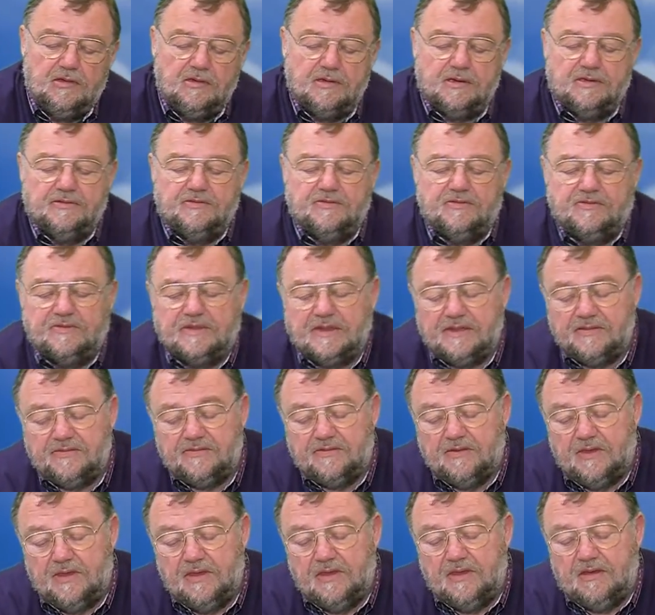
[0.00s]
Das ist
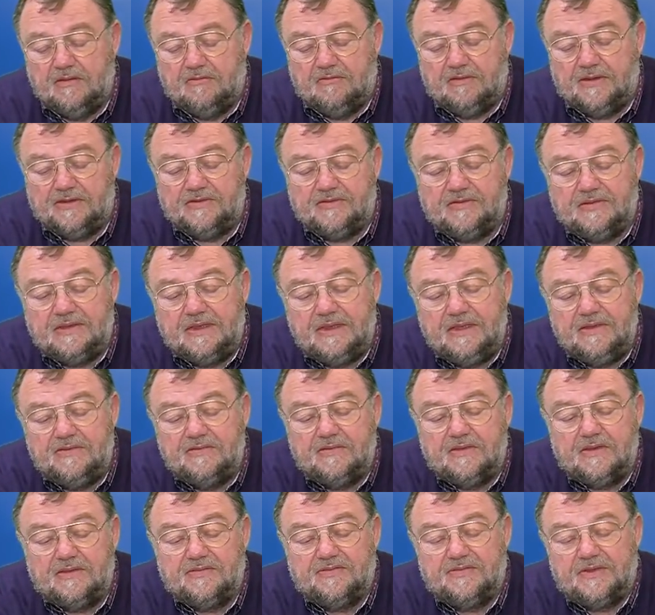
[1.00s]
das, was
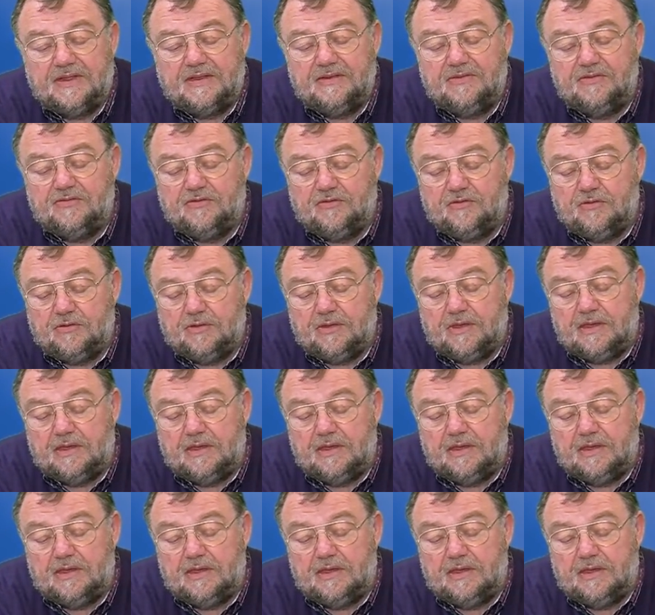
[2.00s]
dieser Sensor